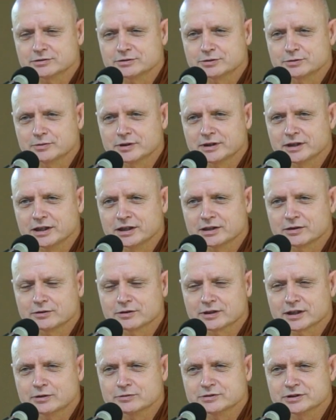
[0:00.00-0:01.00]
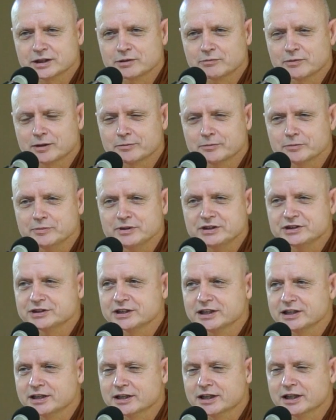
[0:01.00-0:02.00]
ทุกวันนี้คนเข้าใจว่ามี
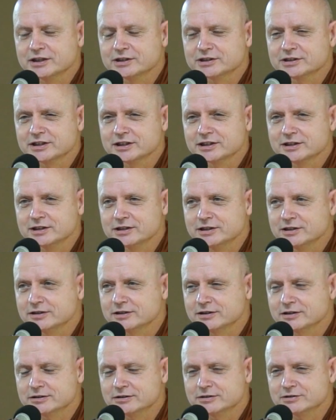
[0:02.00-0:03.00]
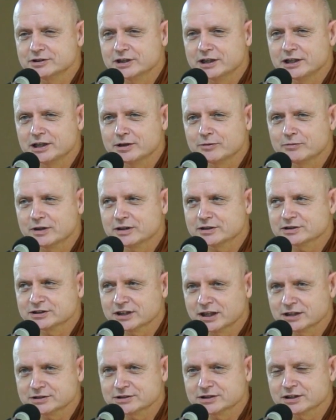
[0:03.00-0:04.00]
สิ่งใดสิ่งหนึ่ง ที่เรียกว่า
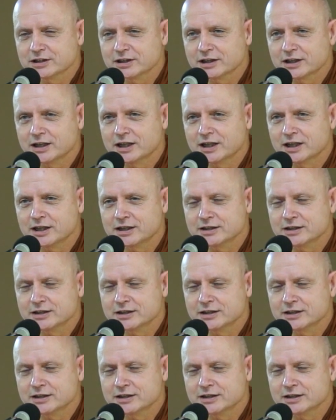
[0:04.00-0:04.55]
ศาสนา